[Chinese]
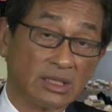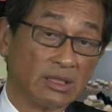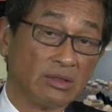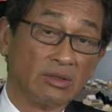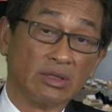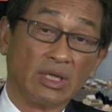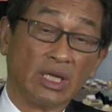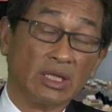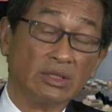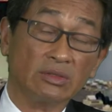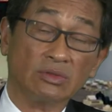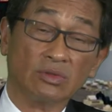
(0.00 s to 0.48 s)
头
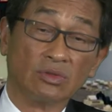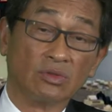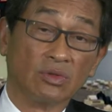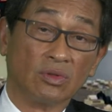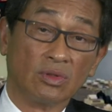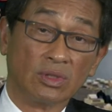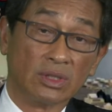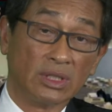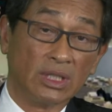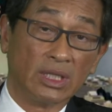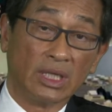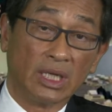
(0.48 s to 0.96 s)
了很
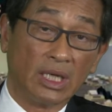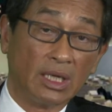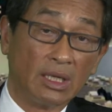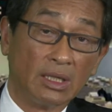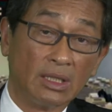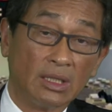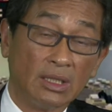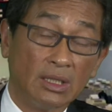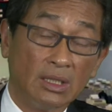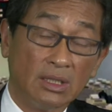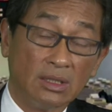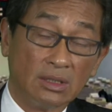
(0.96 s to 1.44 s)
多的了。
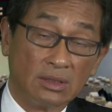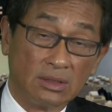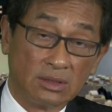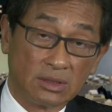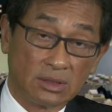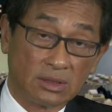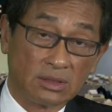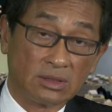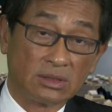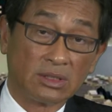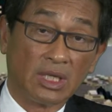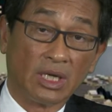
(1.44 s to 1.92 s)

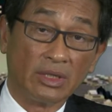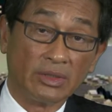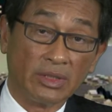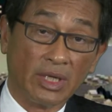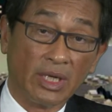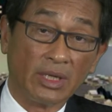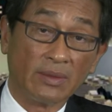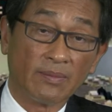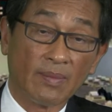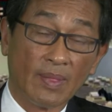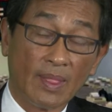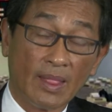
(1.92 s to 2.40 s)
当
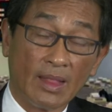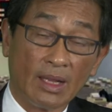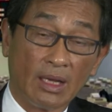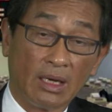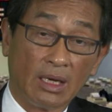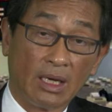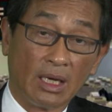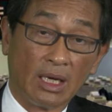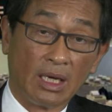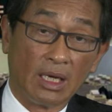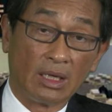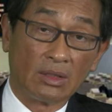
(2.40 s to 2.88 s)
然
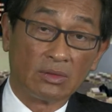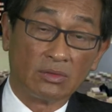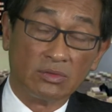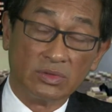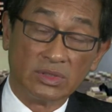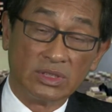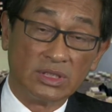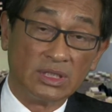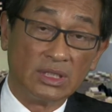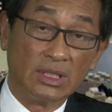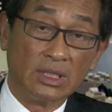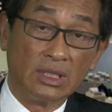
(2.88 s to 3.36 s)
啊，
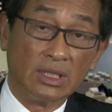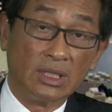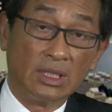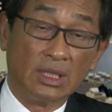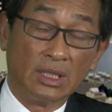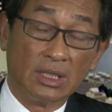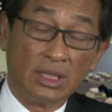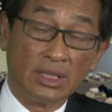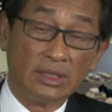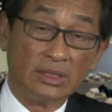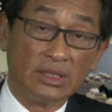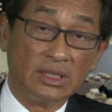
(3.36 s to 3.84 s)
估计
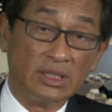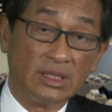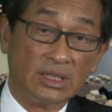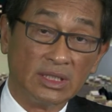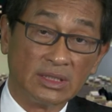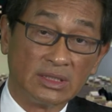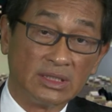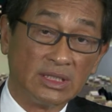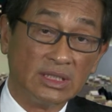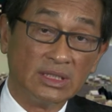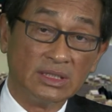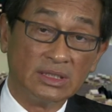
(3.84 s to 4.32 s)
内地
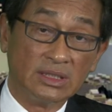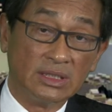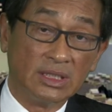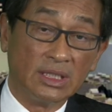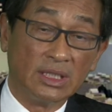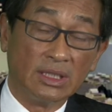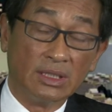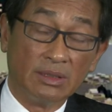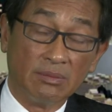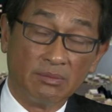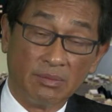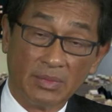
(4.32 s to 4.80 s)
的经
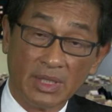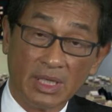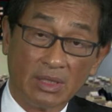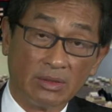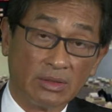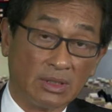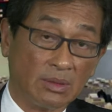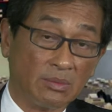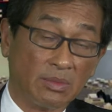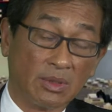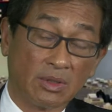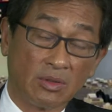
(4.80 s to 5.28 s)
济没有
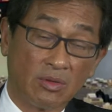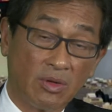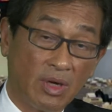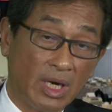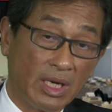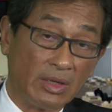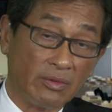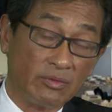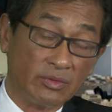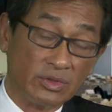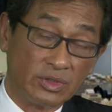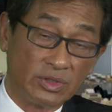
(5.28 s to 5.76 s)
那么
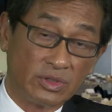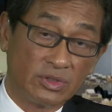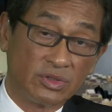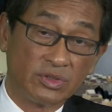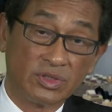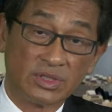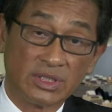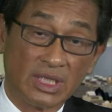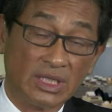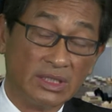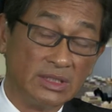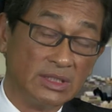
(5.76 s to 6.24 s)
快会
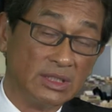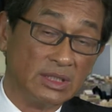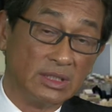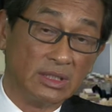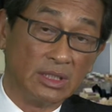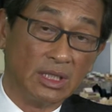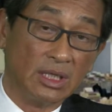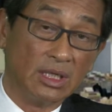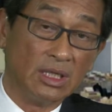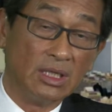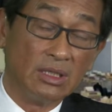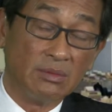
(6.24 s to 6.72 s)
出现一
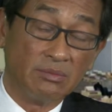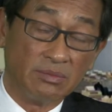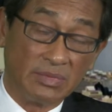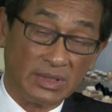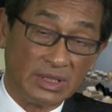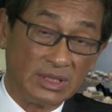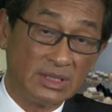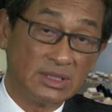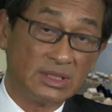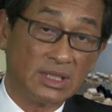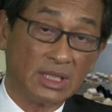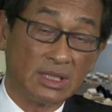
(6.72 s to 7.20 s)
个
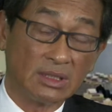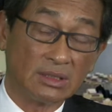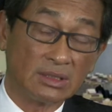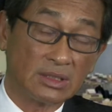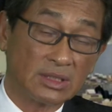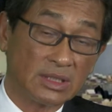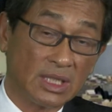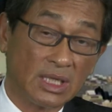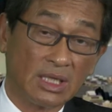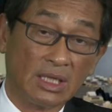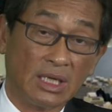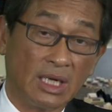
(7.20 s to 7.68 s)
明显
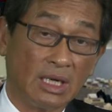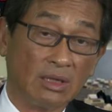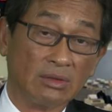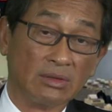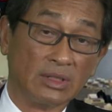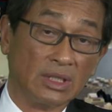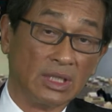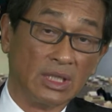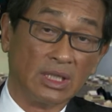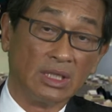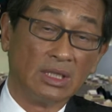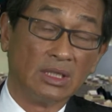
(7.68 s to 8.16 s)
向好
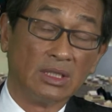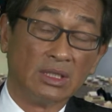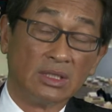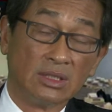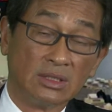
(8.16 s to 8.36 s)
的。